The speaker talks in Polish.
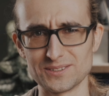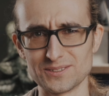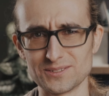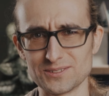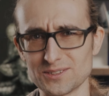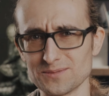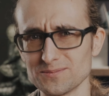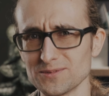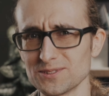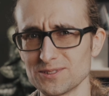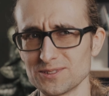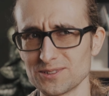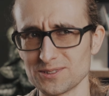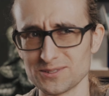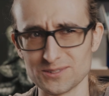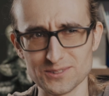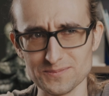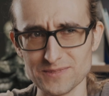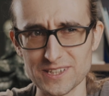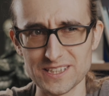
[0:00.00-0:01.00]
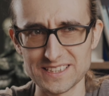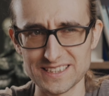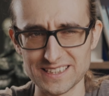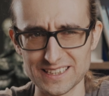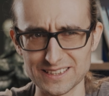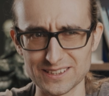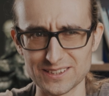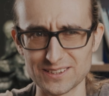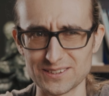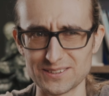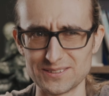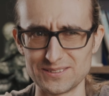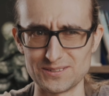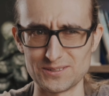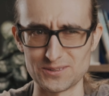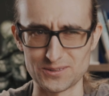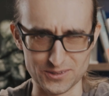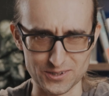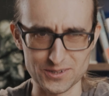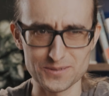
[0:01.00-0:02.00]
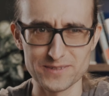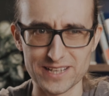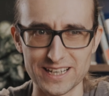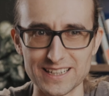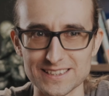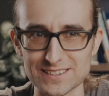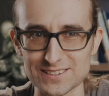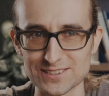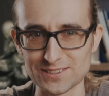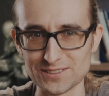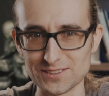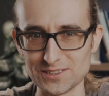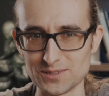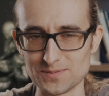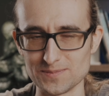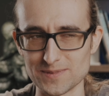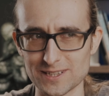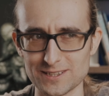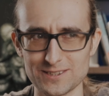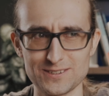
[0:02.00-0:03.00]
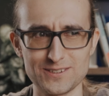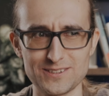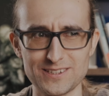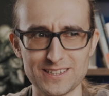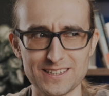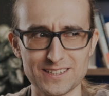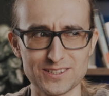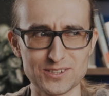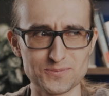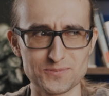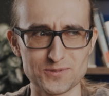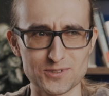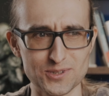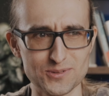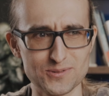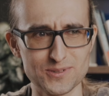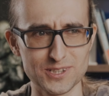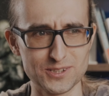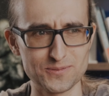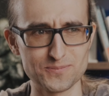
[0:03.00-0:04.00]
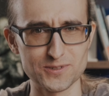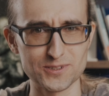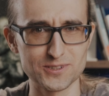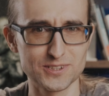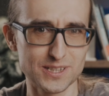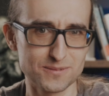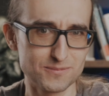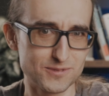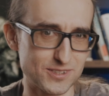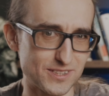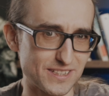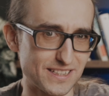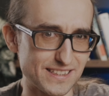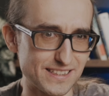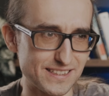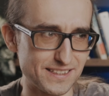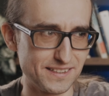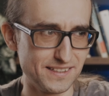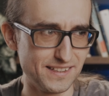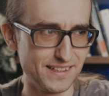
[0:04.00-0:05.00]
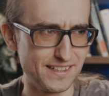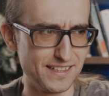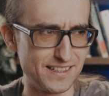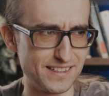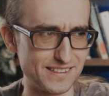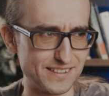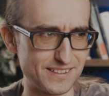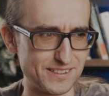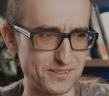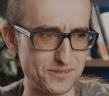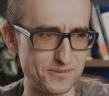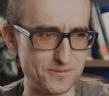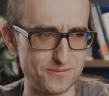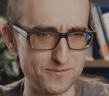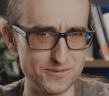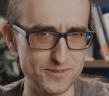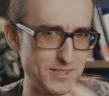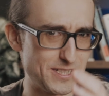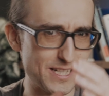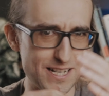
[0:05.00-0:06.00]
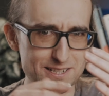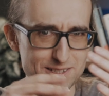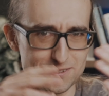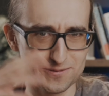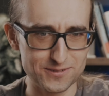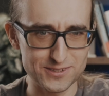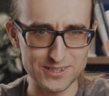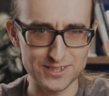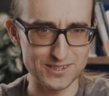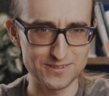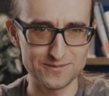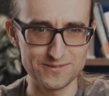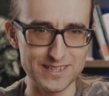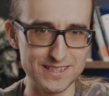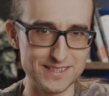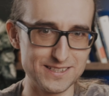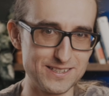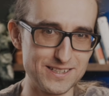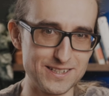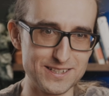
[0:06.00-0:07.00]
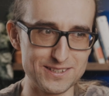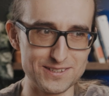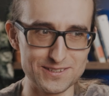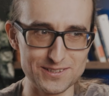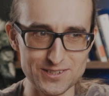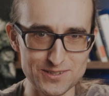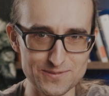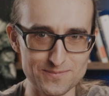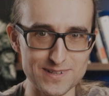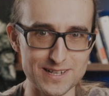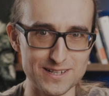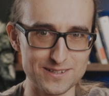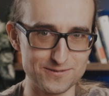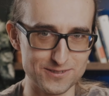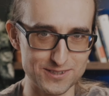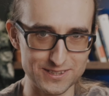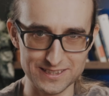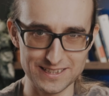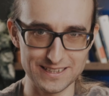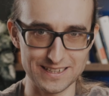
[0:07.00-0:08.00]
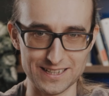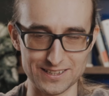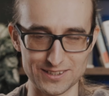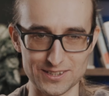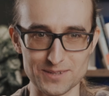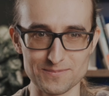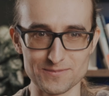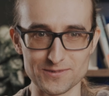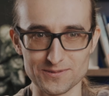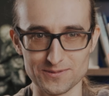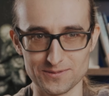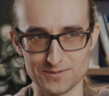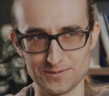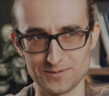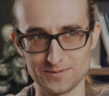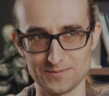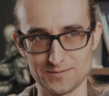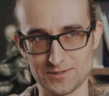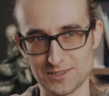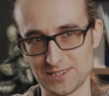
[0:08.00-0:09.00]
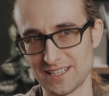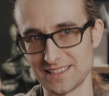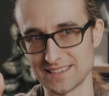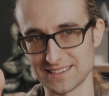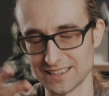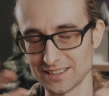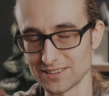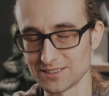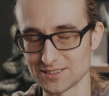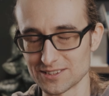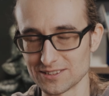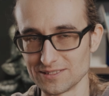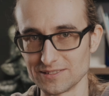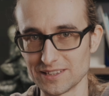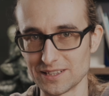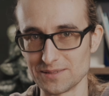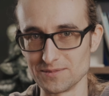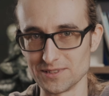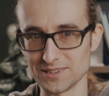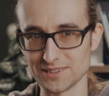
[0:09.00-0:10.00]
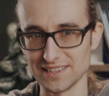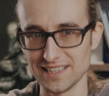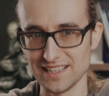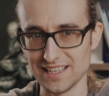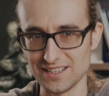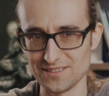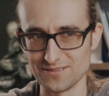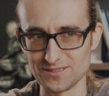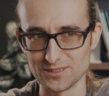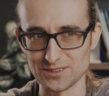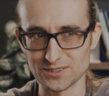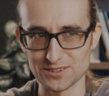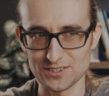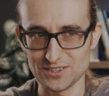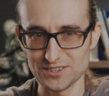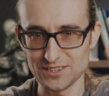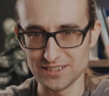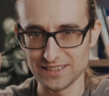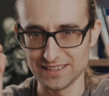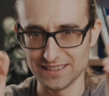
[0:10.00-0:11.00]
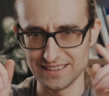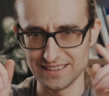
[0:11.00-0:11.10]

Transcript: Żeby zrozumieć, jak ogromna jest to liczba, to tutaj jako przykład podam, że e, w widzialnym wszechświecie liczba wszystkich atomów, przynajmniej z tego co wiemy, wynosi